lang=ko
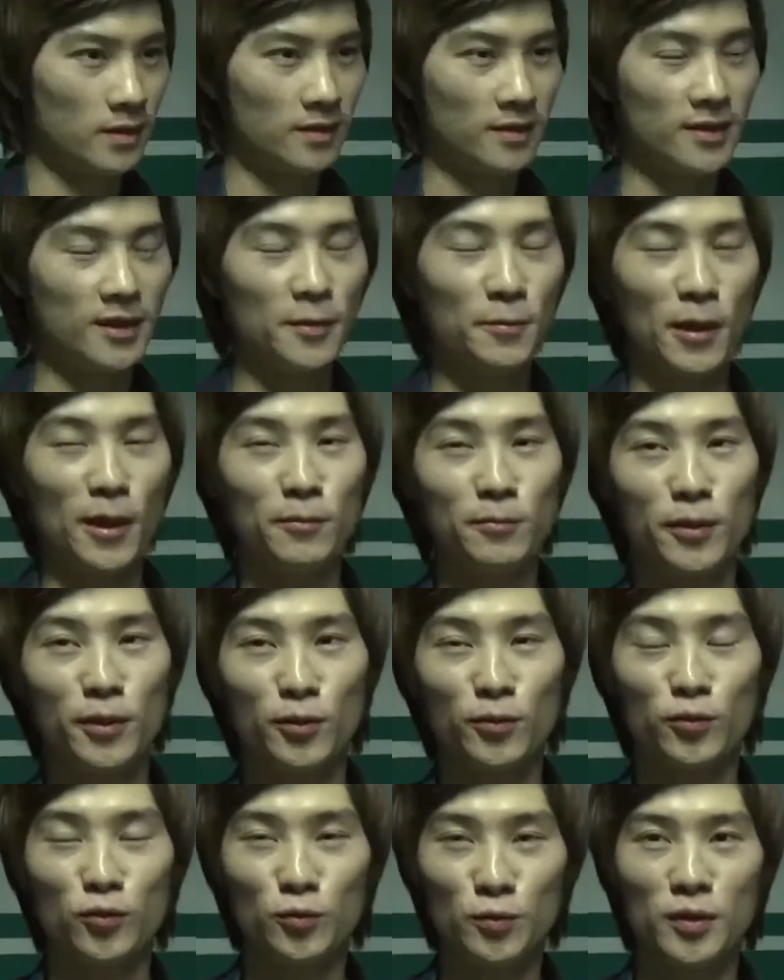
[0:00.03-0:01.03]
제
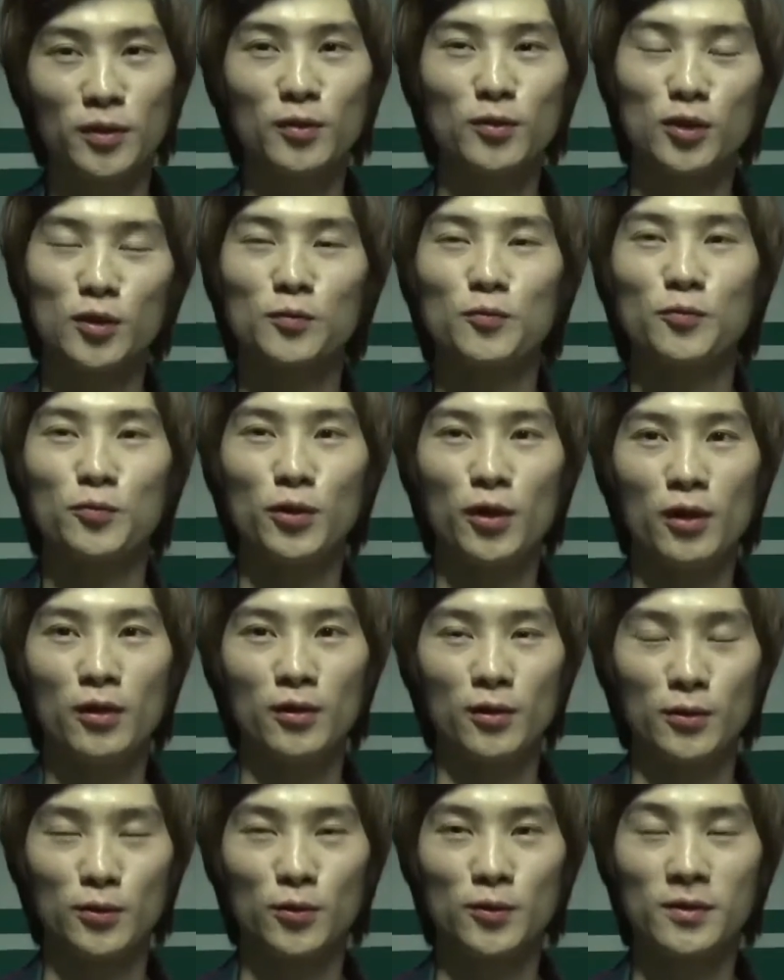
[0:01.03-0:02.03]
마음대로 꾸미기도
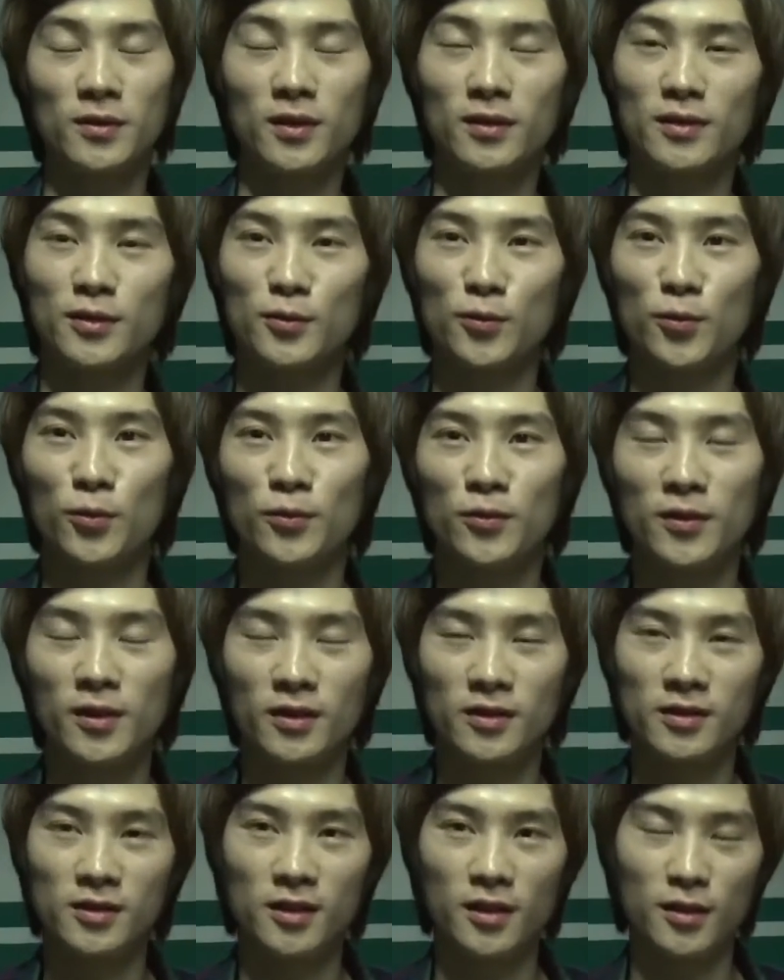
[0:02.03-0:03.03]
쉽고요. 요즘 같은
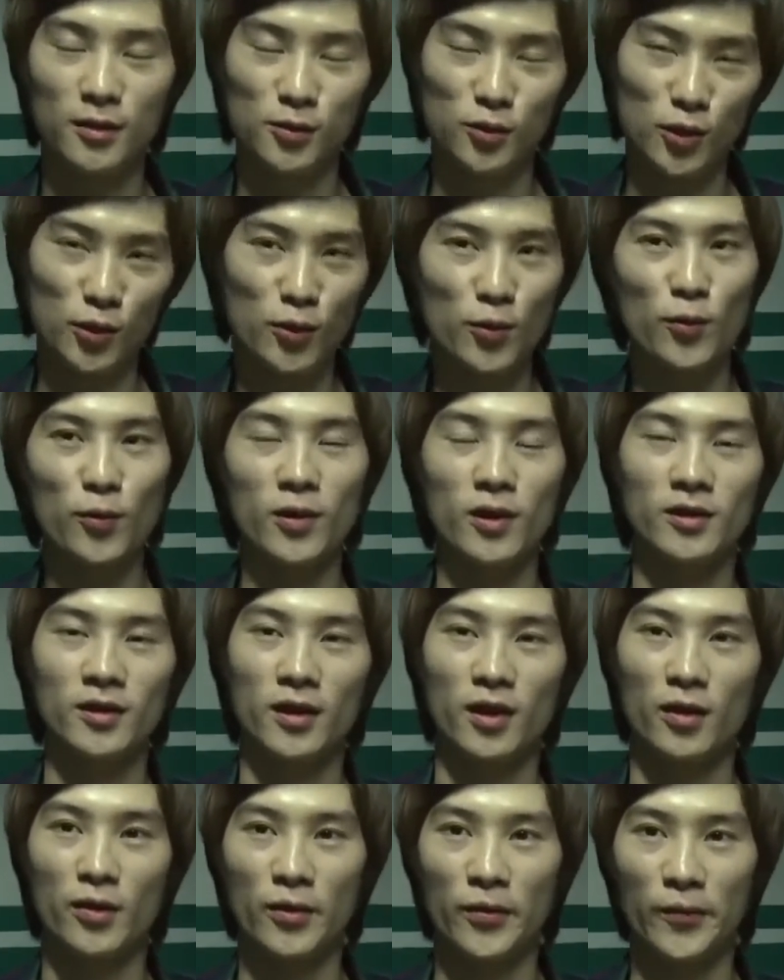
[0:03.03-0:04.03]
고유가 시대에는 최고인 것 같아요.